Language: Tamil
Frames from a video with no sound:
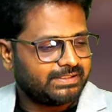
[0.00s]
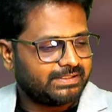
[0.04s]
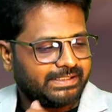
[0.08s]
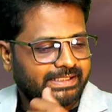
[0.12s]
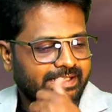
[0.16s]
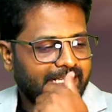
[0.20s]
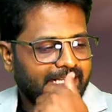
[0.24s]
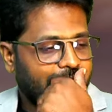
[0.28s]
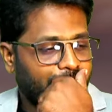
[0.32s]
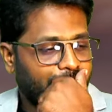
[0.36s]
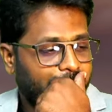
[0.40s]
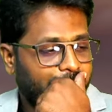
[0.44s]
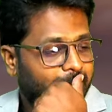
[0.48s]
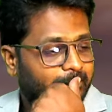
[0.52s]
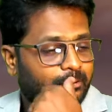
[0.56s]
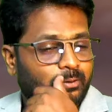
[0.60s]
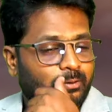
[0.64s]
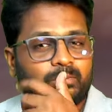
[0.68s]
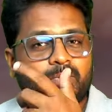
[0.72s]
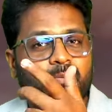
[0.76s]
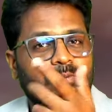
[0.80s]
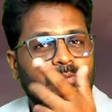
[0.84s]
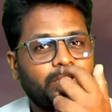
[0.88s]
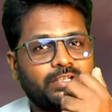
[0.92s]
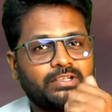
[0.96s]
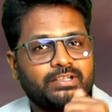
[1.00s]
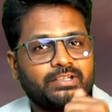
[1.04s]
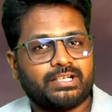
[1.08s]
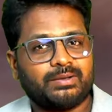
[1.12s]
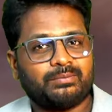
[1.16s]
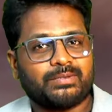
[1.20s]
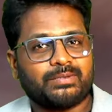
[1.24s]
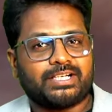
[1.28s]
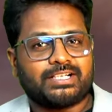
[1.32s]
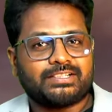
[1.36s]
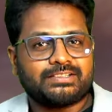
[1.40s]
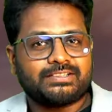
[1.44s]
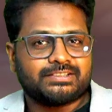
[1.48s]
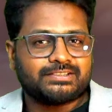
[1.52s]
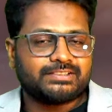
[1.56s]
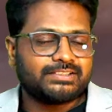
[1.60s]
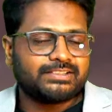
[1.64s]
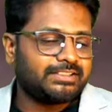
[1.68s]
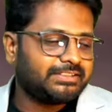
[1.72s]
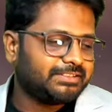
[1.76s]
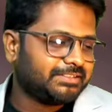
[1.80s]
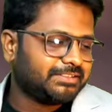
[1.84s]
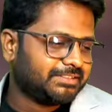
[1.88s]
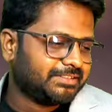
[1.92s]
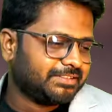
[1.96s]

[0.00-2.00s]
இந்த ஹேபிட்லாம் ரொம்ப பிடிக்கும் தெரியுமா சஸ்ட்டுக்கு